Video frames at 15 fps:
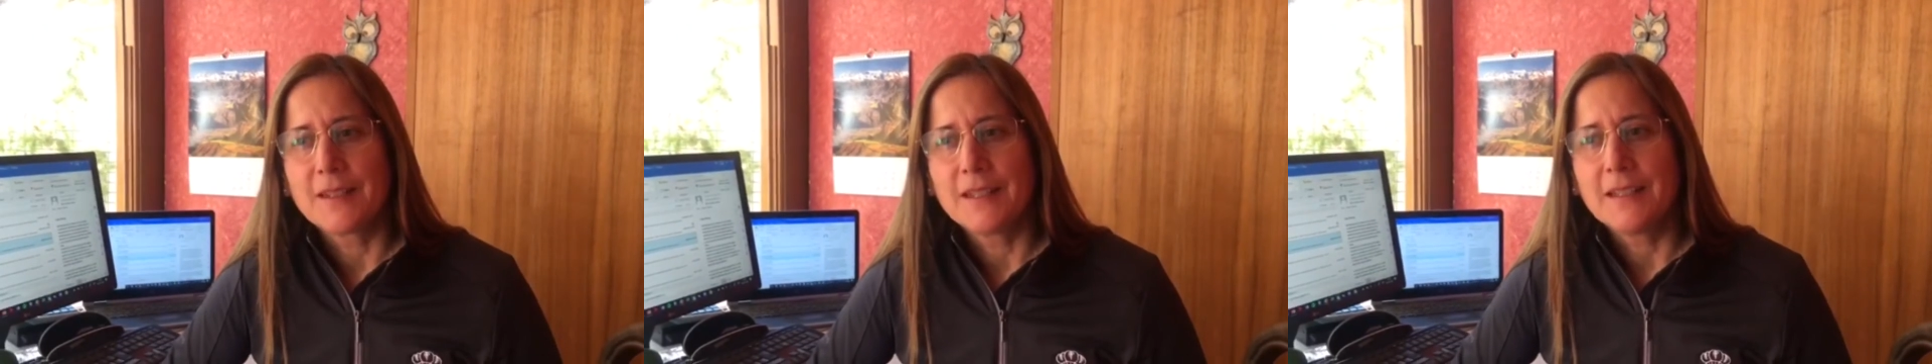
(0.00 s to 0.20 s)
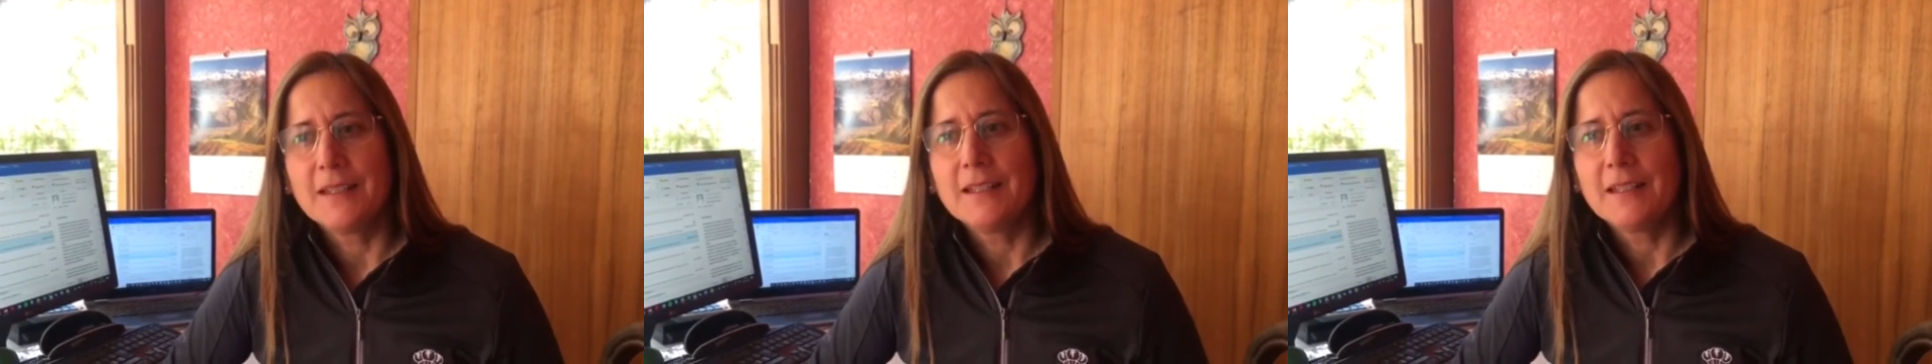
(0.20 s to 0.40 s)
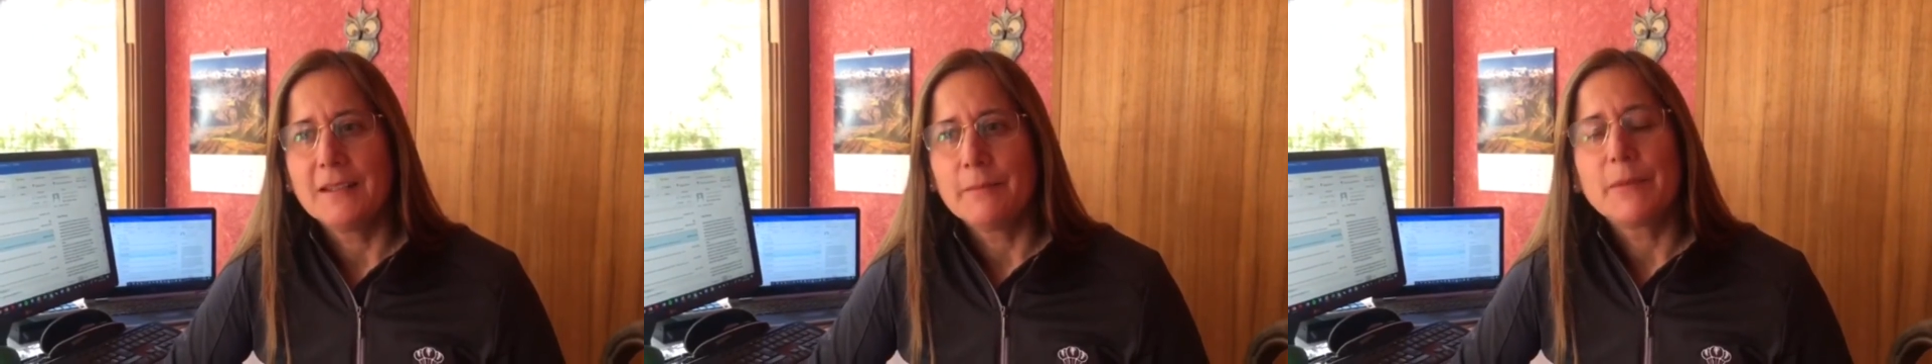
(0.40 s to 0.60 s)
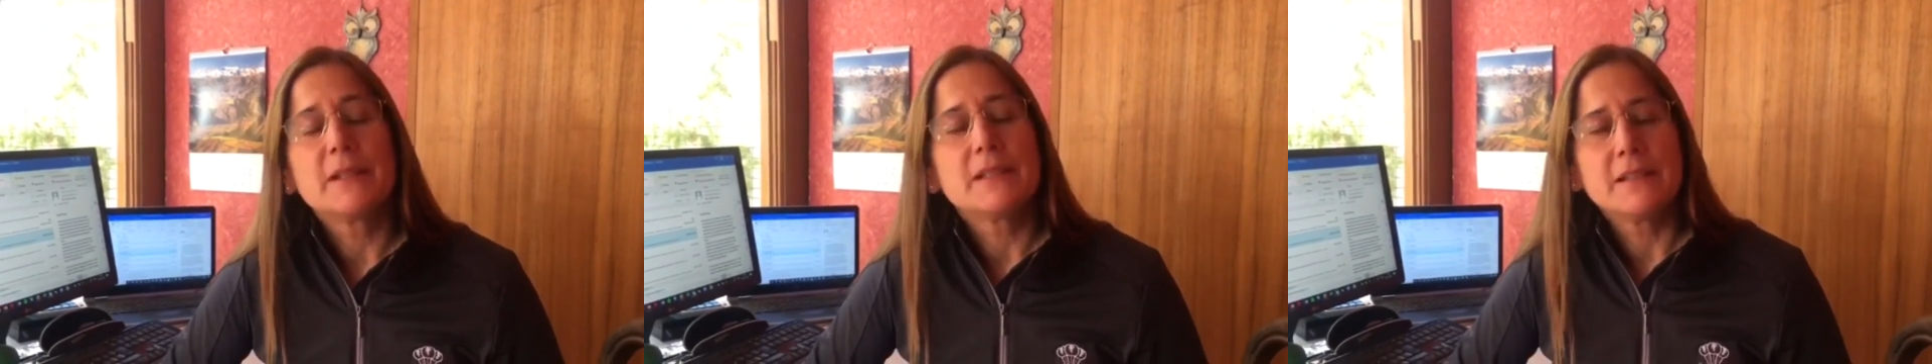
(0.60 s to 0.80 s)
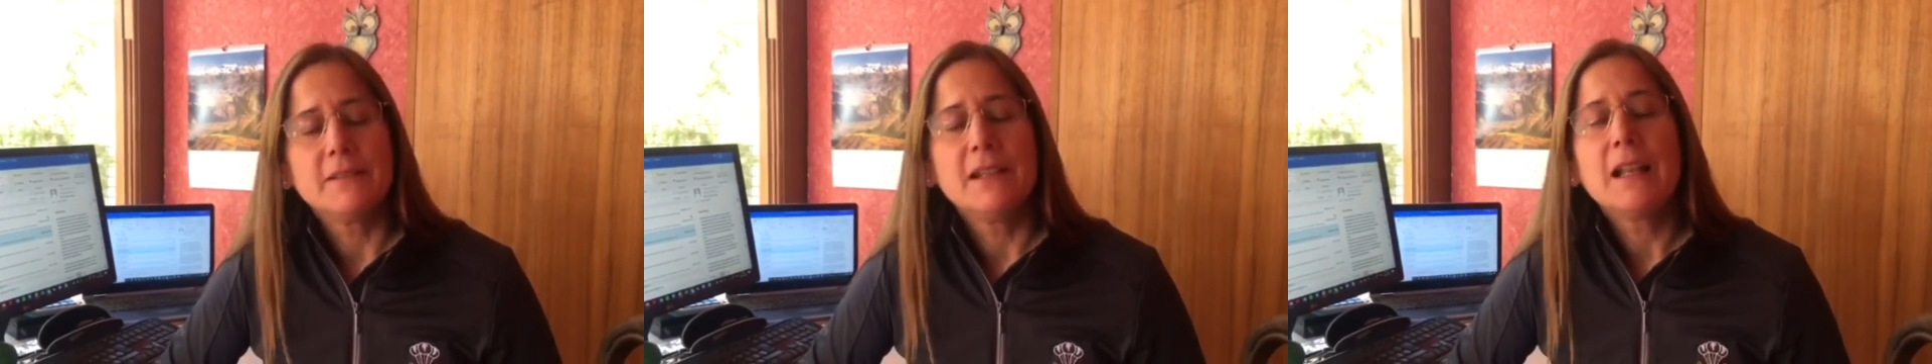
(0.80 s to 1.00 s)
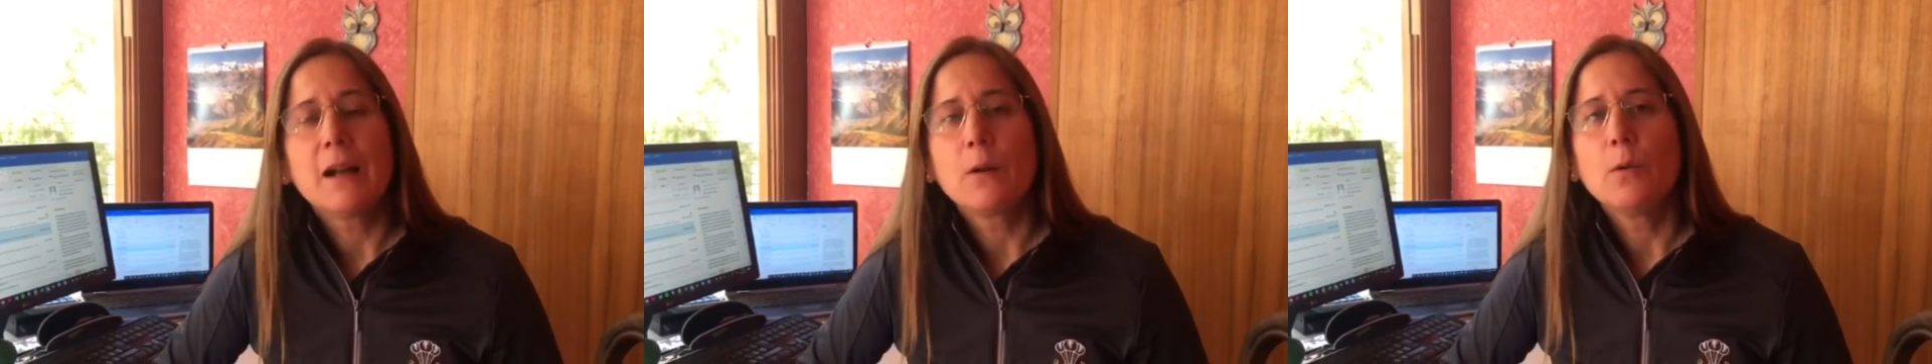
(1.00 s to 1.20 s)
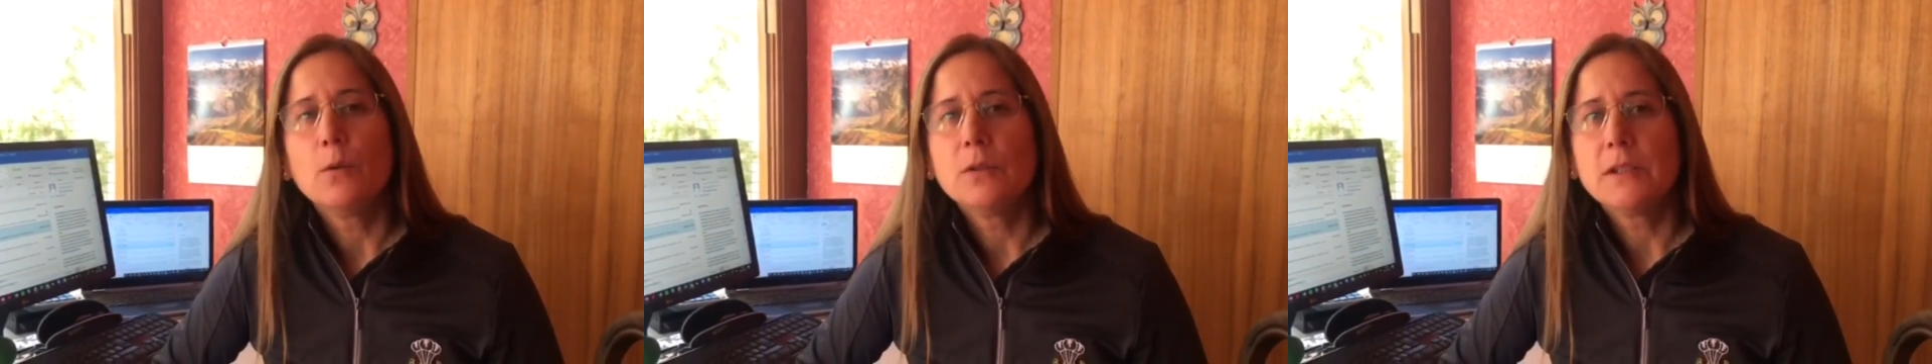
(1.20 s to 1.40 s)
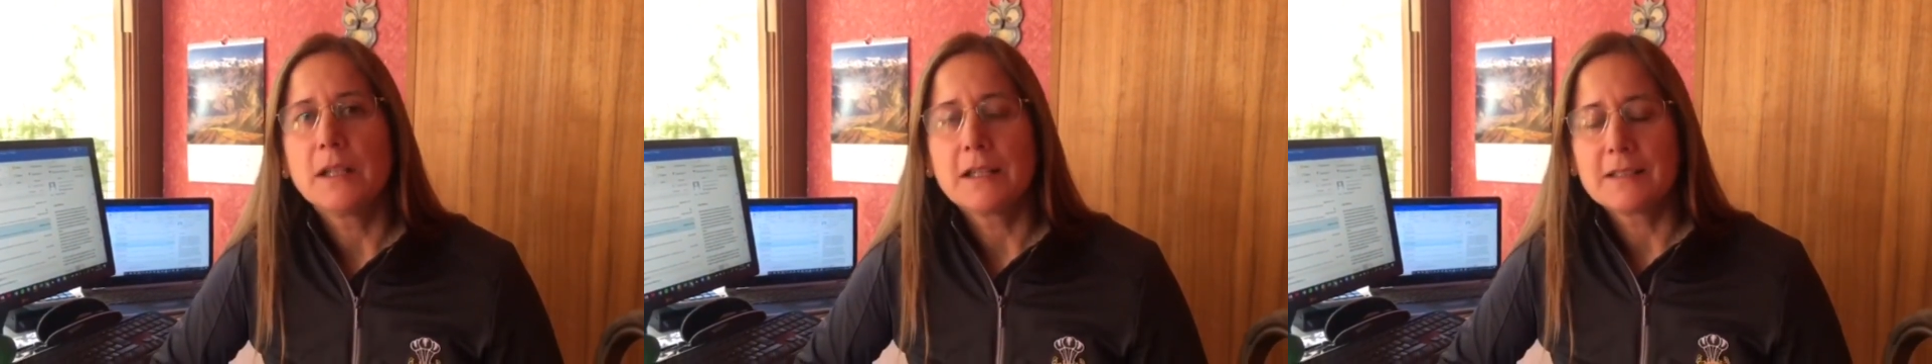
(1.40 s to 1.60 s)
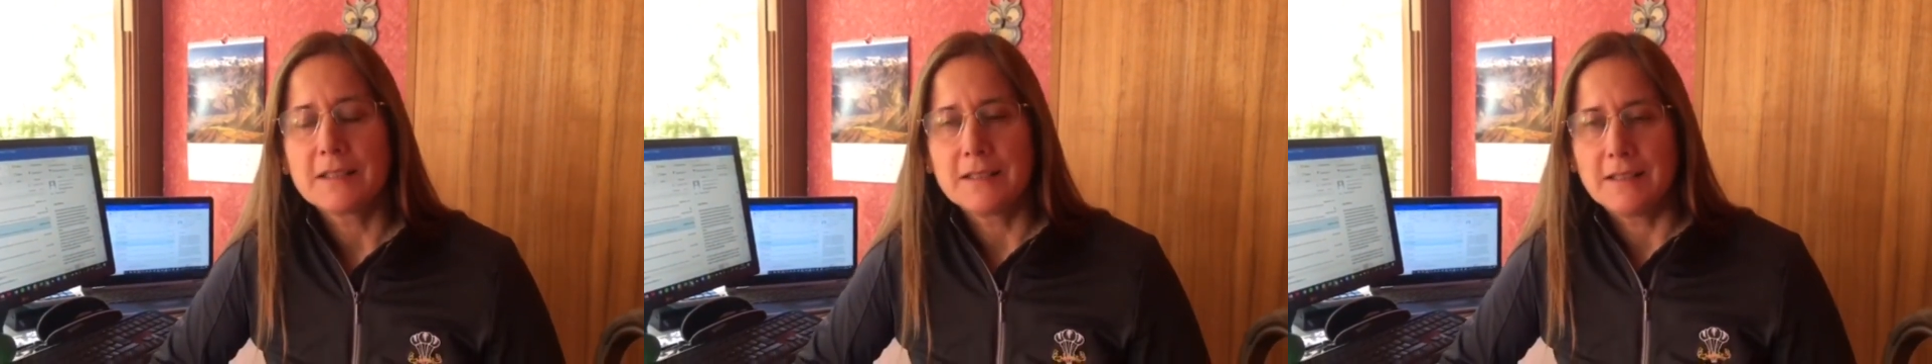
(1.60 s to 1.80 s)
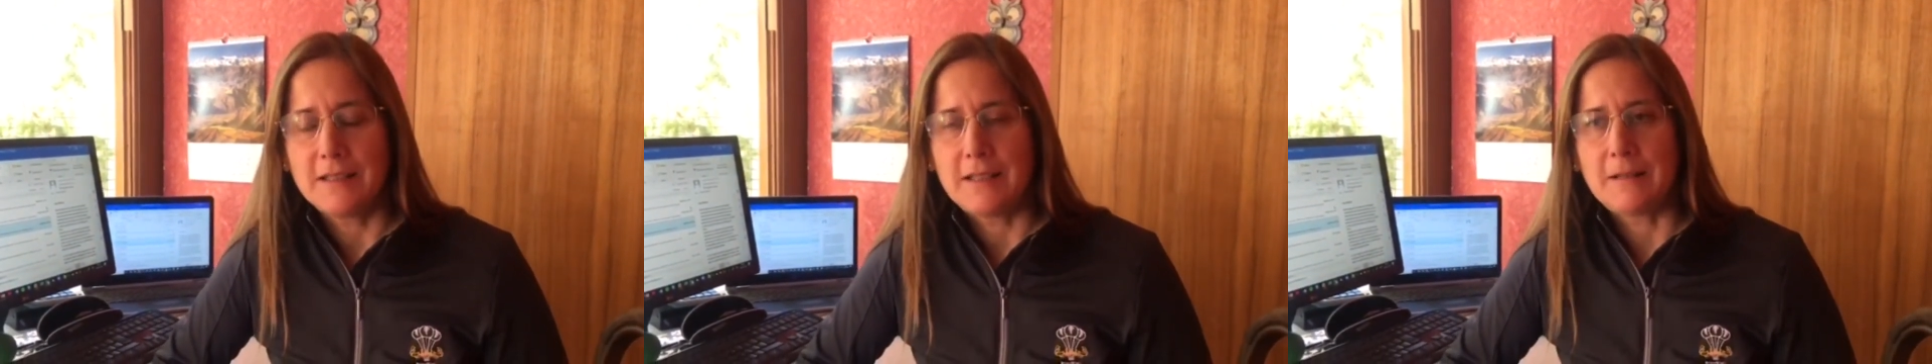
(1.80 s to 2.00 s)
y percibí la angustia que
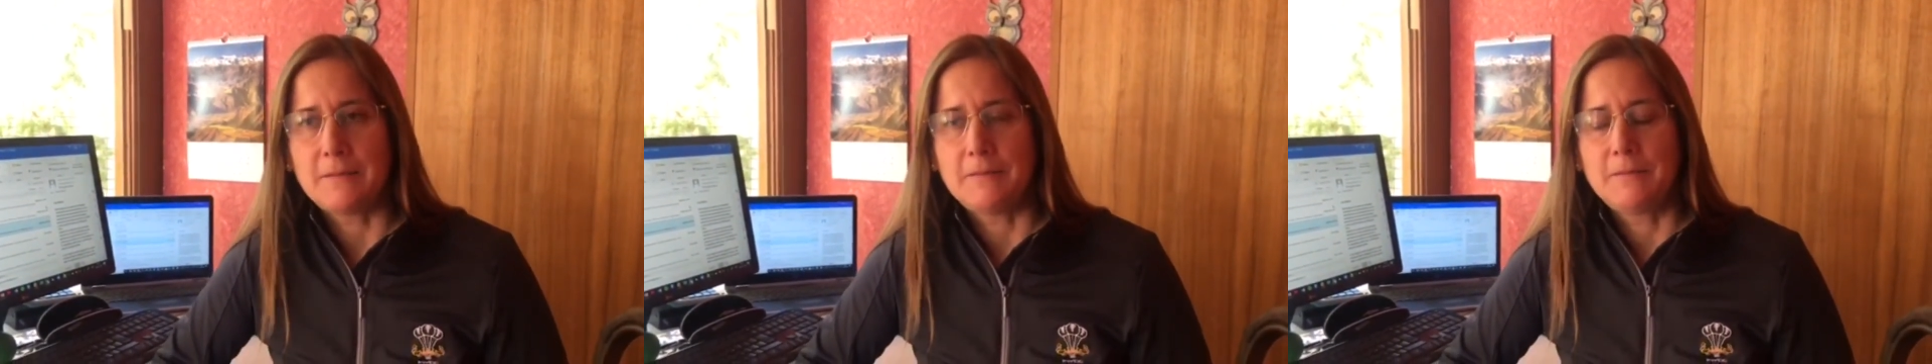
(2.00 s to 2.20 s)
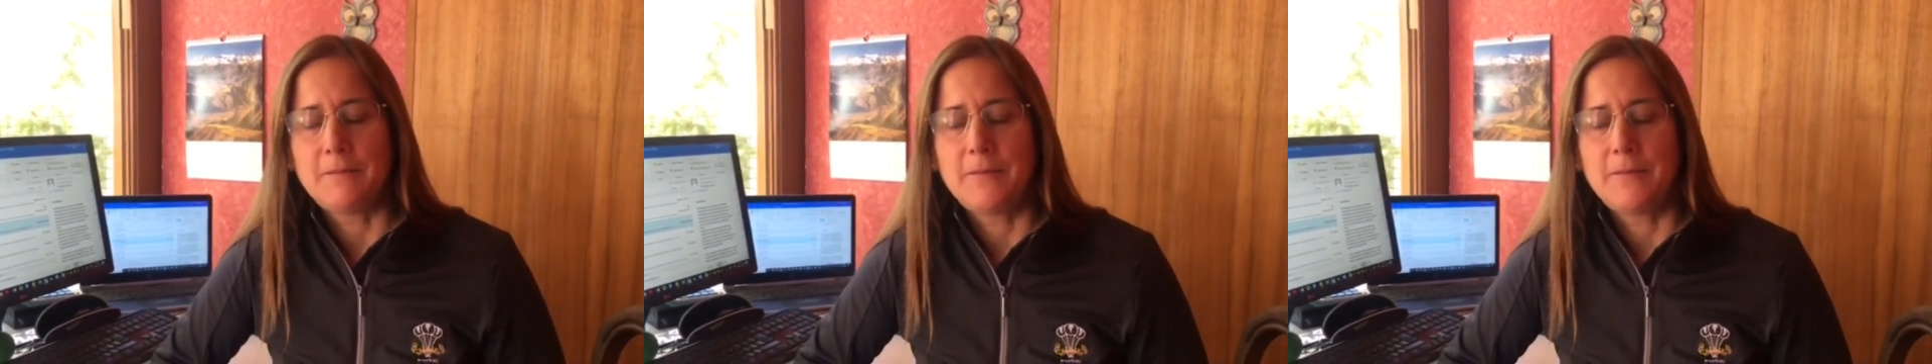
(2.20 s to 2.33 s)
sentían